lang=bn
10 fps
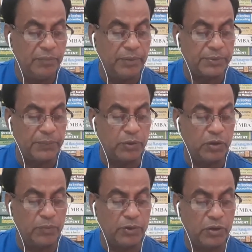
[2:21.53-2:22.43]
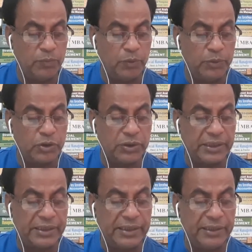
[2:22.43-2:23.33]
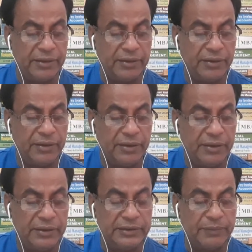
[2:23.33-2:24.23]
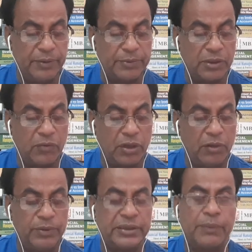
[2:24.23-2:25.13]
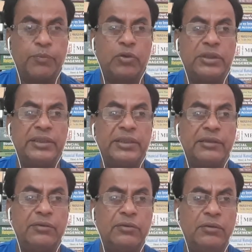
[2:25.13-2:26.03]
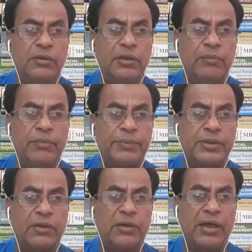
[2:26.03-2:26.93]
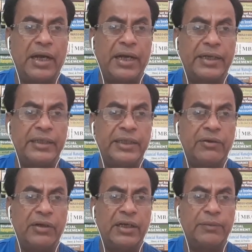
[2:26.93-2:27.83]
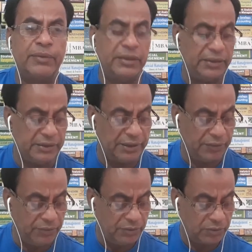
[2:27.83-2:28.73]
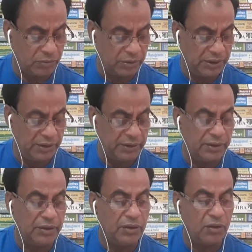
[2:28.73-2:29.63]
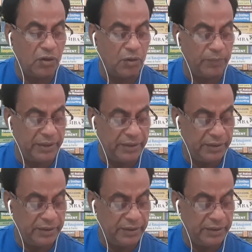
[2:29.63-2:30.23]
ব্যবসা পরিকল্পনা হলো ভবিষ্যতে কে যে ব্যবসা করা হবে তার প্রকৃতি কিন্তু ব্যবসা করার আগেই কি করা লাগবে নির্ধারণ করতে হবে